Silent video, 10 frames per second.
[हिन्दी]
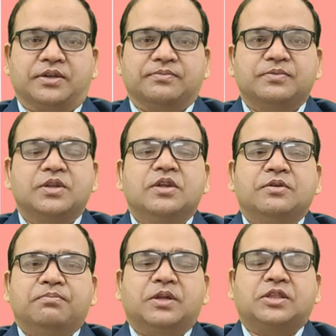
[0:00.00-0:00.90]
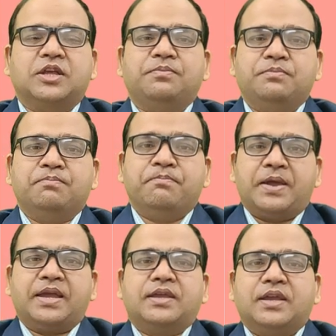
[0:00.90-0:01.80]
है मतलब
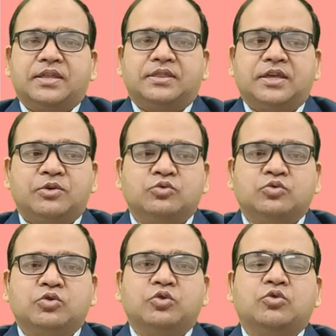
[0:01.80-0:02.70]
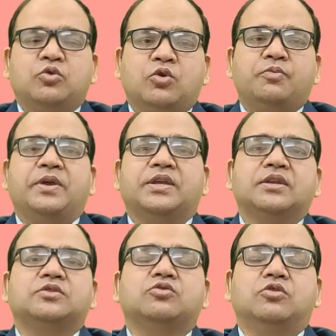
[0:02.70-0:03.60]
बैंक के अंदर उसको जो कोर
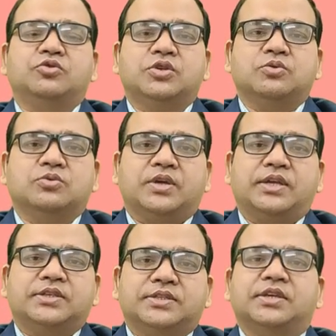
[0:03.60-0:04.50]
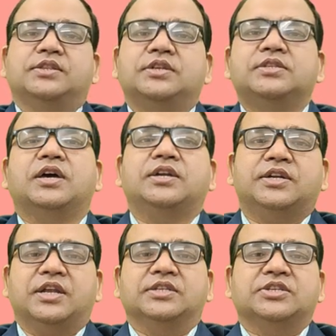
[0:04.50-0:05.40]
बैंकिंग सॉल्यूशन होता है जिसके अंदर
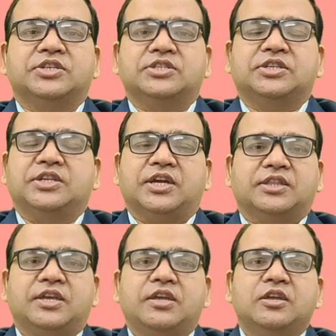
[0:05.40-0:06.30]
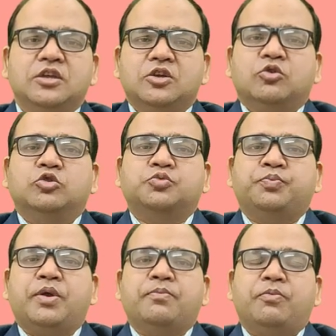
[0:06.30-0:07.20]
सारे ट्रांजेक्शन किए जाते हैं उस
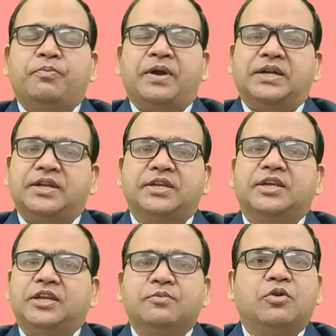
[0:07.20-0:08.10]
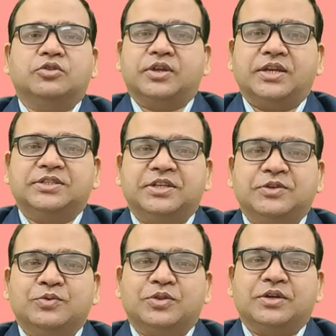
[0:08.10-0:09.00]
पर बैठने के लिए वो ऑथराइज
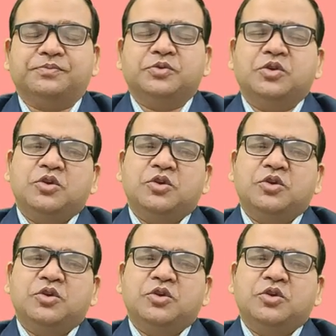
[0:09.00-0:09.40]
नहीं होता